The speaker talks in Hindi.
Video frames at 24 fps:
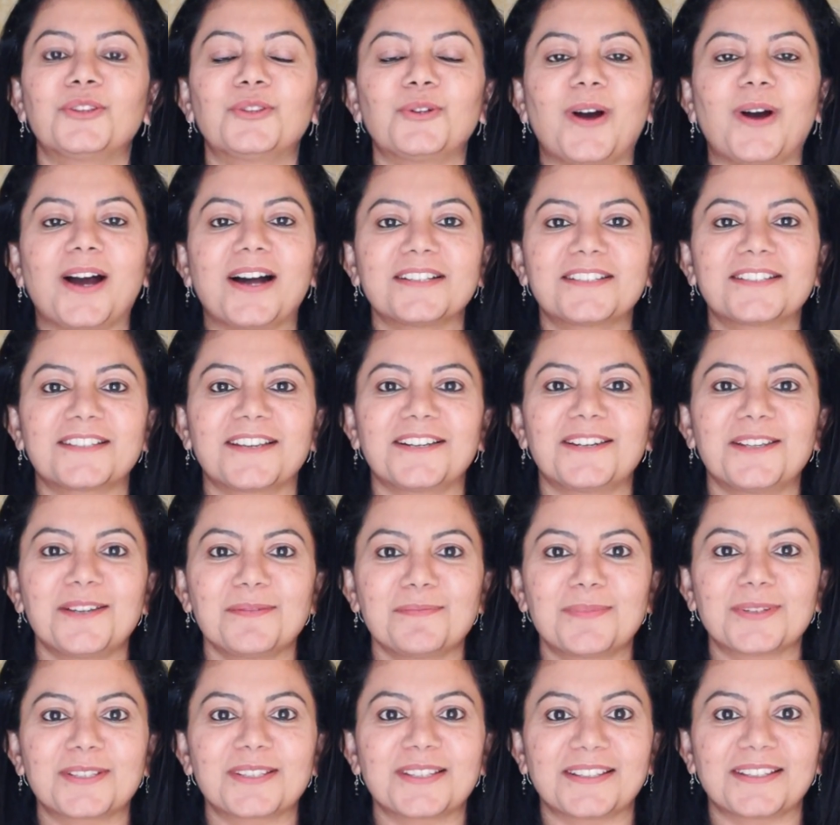आज के लिए
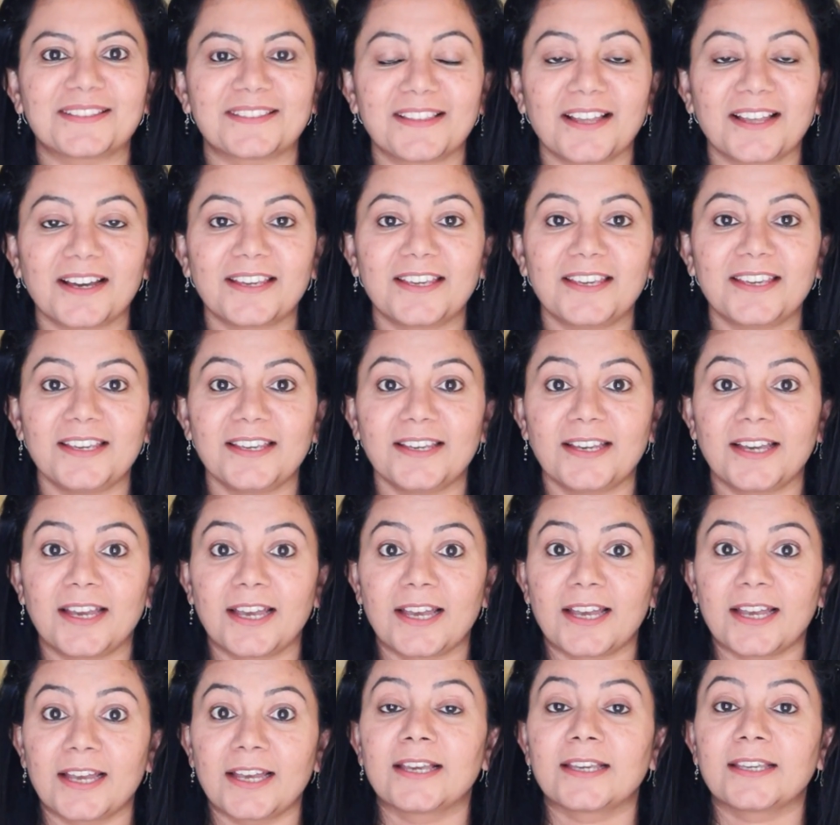बस इतना ही
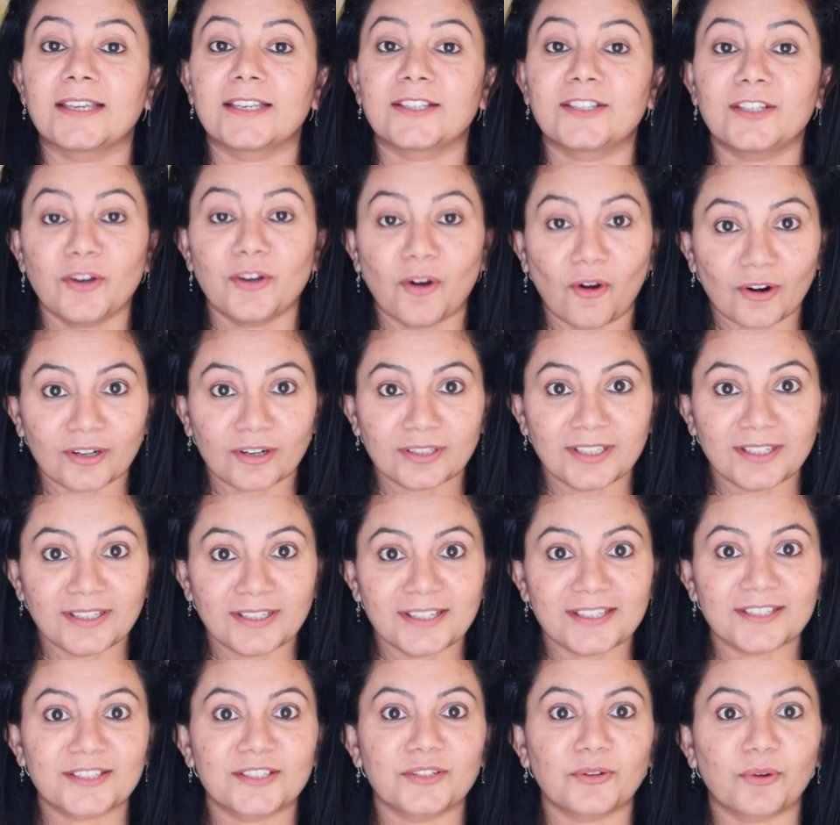किसी और दिन
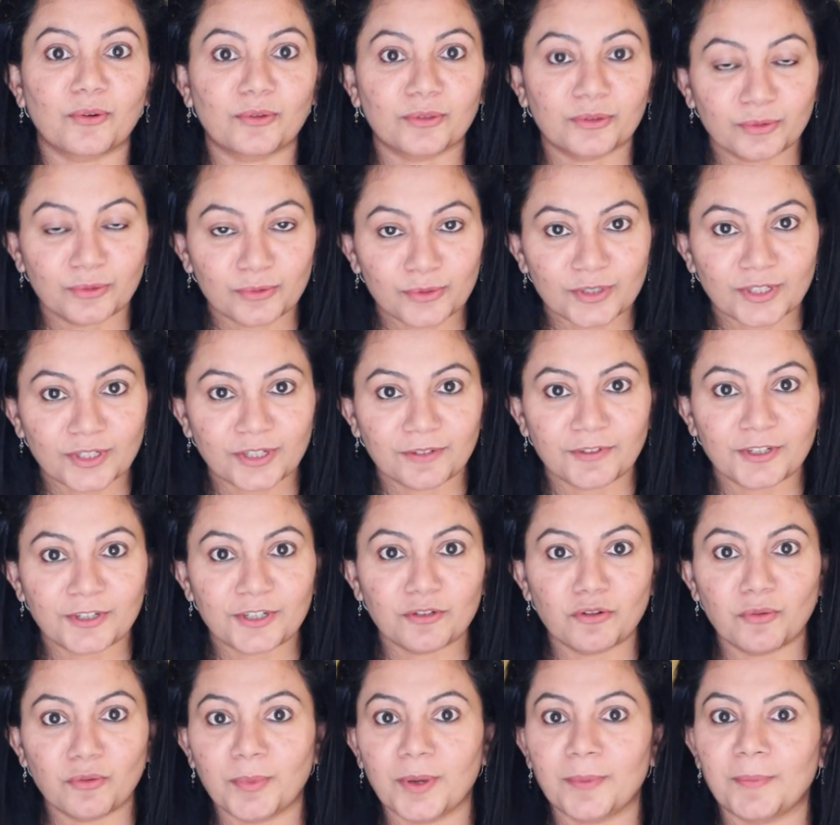किसी और दूसरे
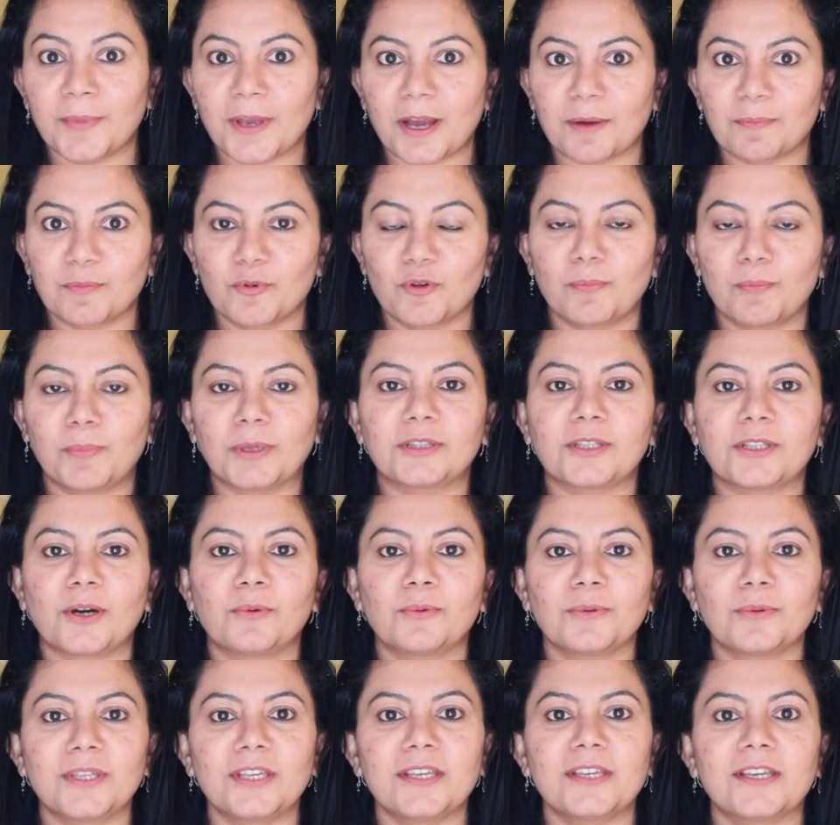वीडियो में मैं आपको
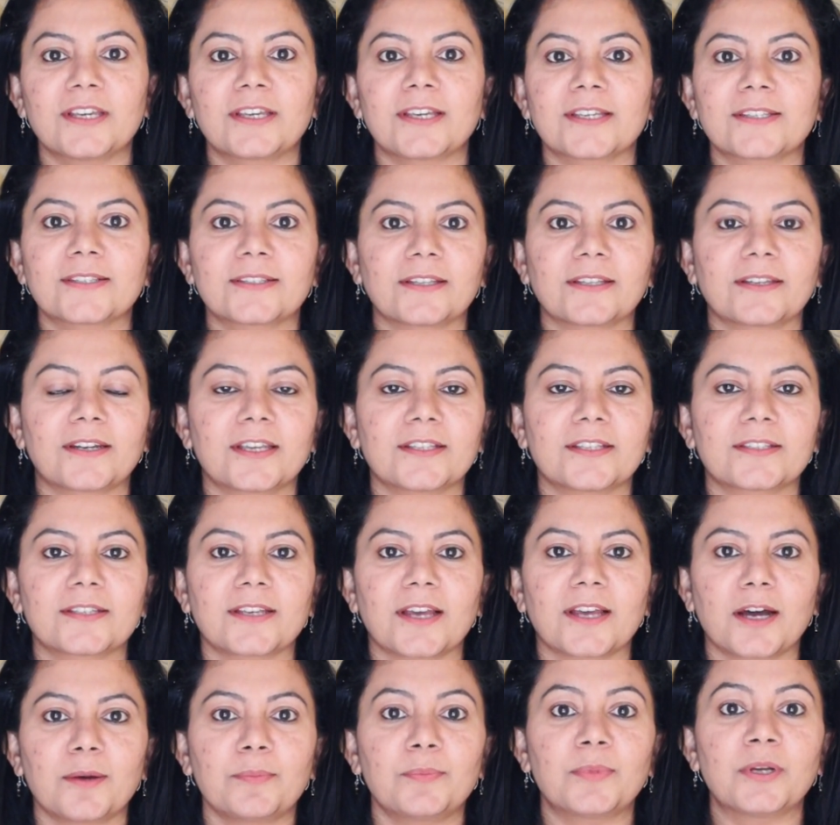बताऊंगी कि किस तरह से
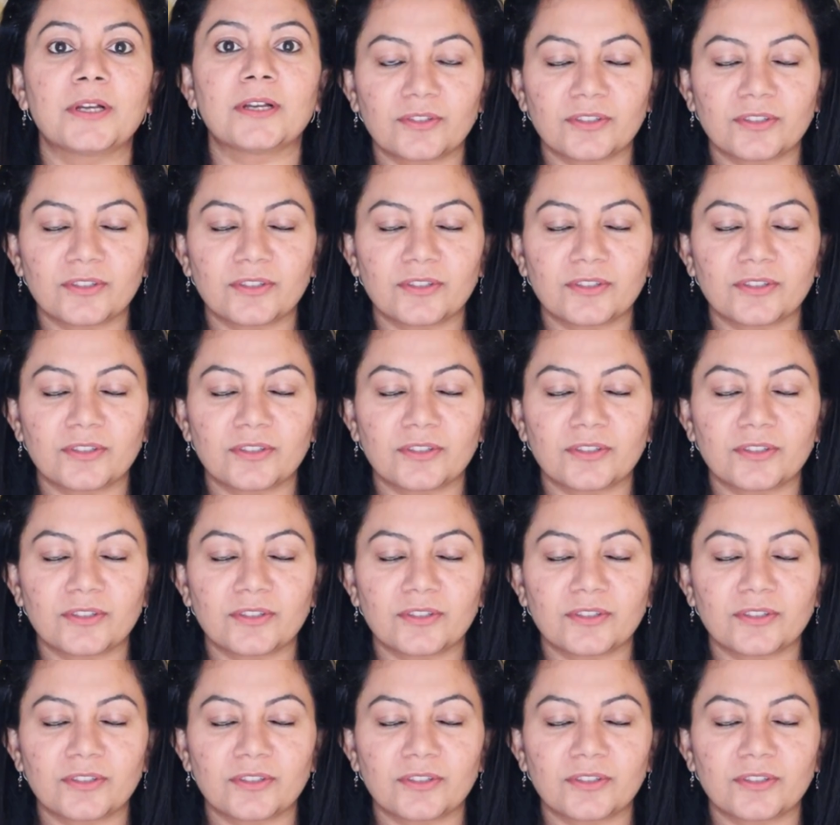आप